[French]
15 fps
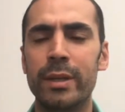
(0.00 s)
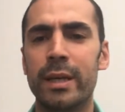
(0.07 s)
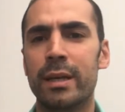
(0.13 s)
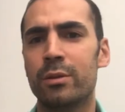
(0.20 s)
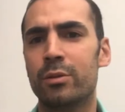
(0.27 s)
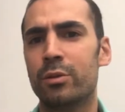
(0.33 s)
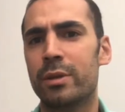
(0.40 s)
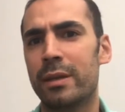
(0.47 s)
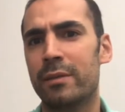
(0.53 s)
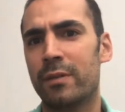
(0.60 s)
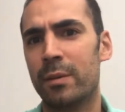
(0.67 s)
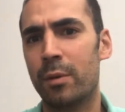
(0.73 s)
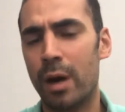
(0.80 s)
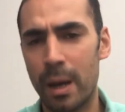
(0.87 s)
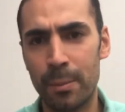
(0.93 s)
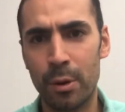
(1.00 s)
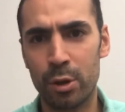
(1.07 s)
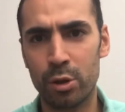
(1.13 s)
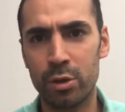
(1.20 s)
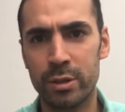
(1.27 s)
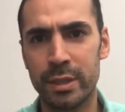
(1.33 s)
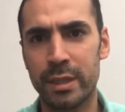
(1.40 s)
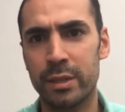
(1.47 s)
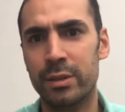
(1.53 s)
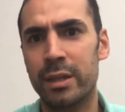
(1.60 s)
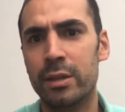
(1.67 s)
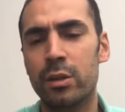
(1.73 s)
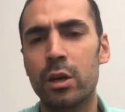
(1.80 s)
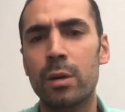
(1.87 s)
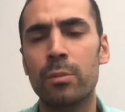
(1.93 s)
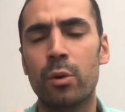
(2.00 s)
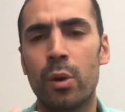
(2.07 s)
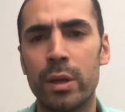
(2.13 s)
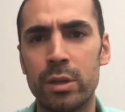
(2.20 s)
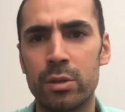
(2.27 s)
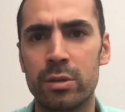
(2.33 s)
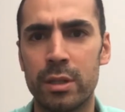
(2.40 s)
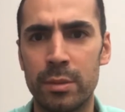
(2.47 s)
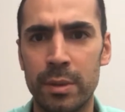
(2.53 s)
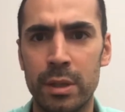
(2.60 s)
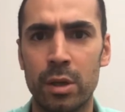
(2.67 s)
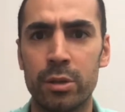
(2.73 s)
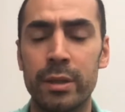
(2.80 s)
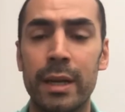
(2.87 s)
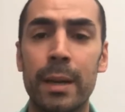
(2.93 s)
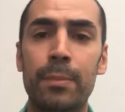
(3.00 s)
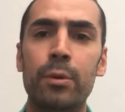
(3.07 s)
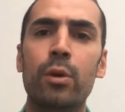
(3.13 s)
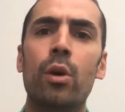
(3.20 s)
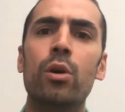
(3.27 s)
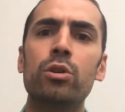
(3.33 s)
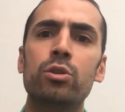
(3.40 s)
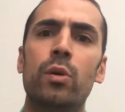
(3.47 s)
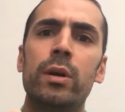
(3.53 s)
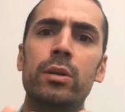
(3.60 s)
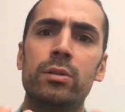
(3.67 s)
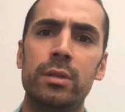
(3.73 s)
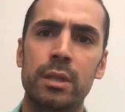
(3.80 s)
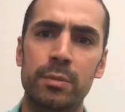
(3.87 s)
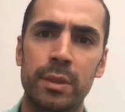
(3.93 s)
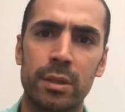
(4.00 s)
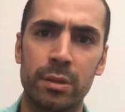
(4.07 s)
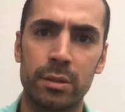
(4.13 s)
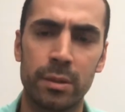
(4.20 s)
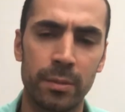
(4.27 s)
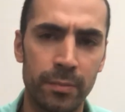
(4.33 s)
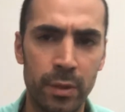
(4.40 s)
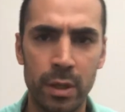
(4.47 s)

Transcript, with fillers: il y a un truc qui est vraiment important, c'est qu'il y a une énorme croyance limitante. Il y a la plus grosse croyance limitante.